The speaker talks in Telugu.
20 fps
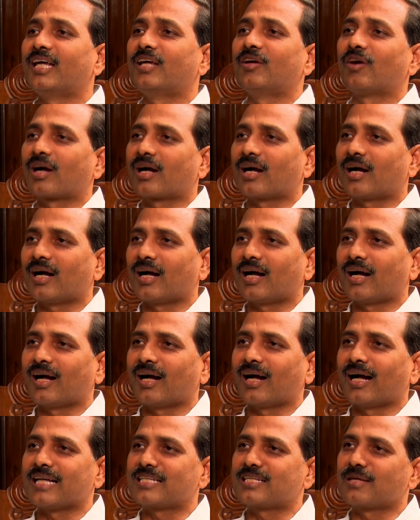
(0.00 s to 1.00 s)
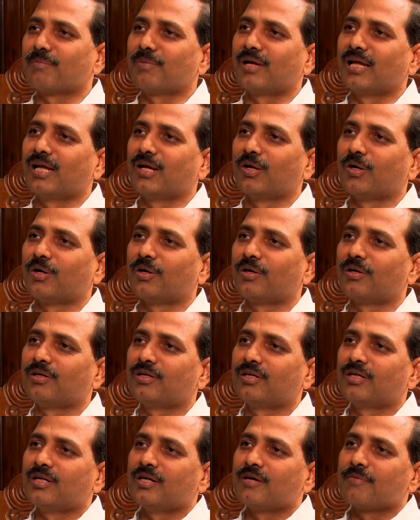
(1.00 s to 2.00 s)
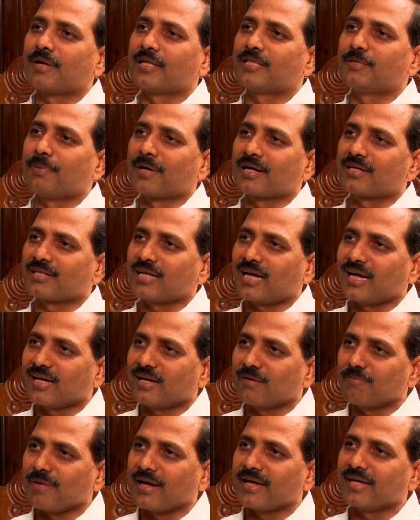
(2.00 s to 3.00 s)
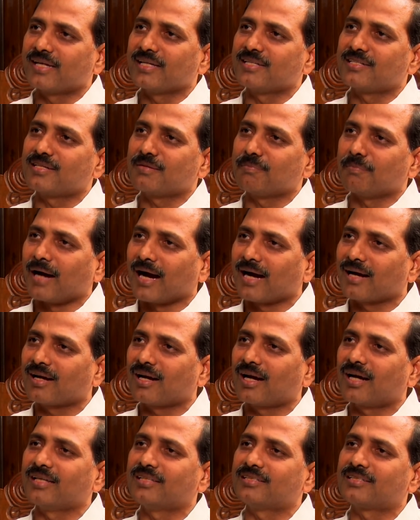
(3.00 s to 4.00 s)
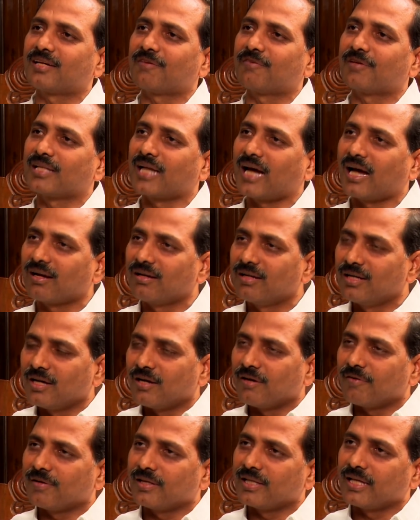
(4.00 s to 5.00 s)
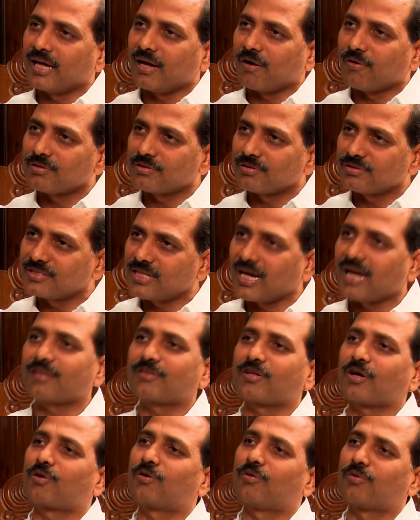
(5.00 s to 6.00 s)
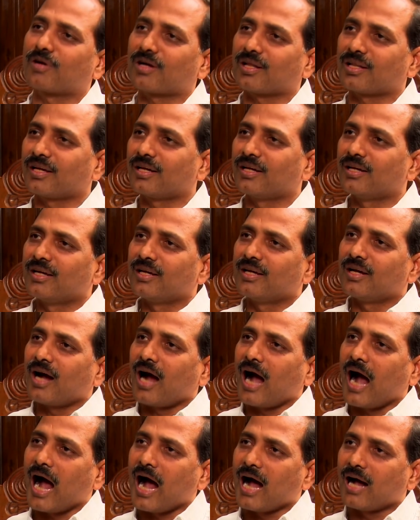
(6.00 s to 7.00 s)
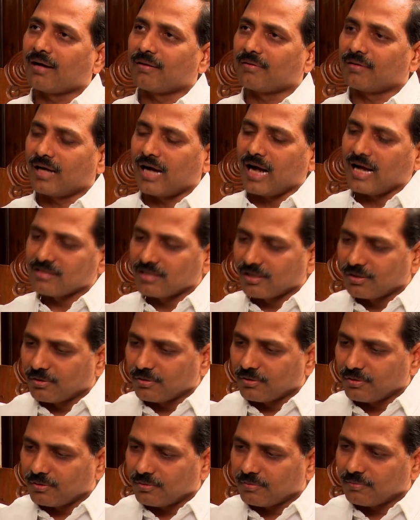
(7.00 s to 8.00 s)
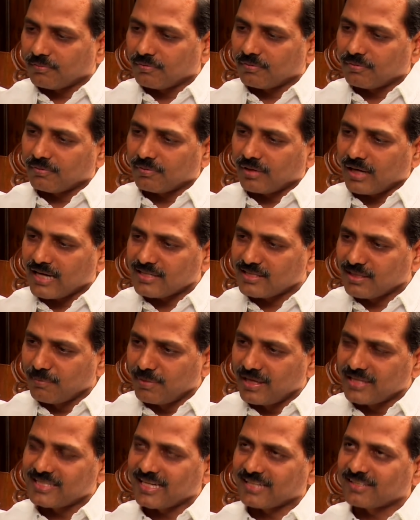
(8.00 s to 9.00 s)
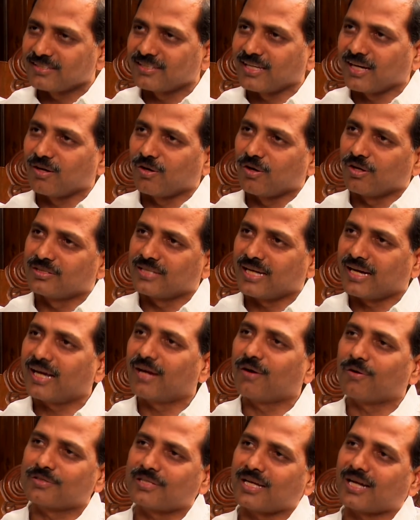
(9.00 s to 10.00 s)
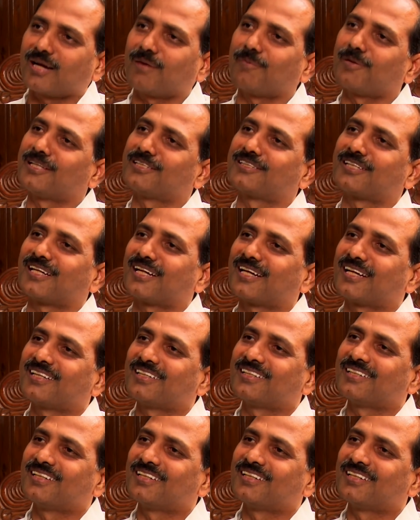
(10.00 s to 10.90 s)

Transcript: ఈ యొక్క అసెంబ్లీలో ప్రతిపక్షానికి మైక్ ఇచ్చి మాట్లాడిచ్చే విధానం ఇదే అవసరం చాలా తక్కువ ఉంటుంది ఆ అసలు అసెంబ్లీ సెషన్స్ ఎన్ని రోజులు జరిగాయి ఒకసారి గమనించండి